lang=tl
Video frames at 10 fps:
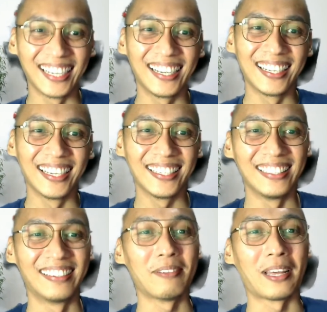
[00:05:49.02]
Laglag ngayon,
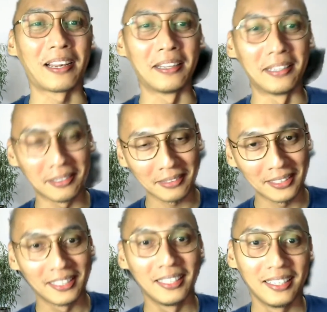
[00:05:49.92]
di ba? Parang
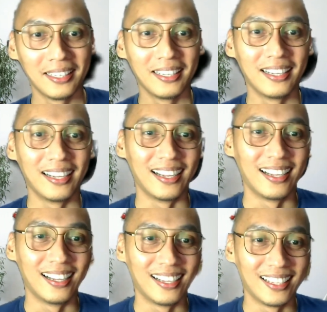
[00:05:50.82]

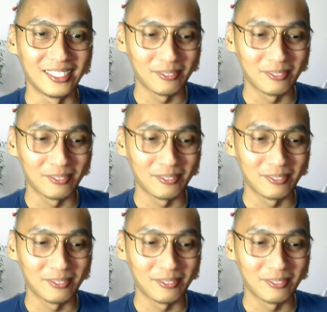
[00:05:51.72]
uh,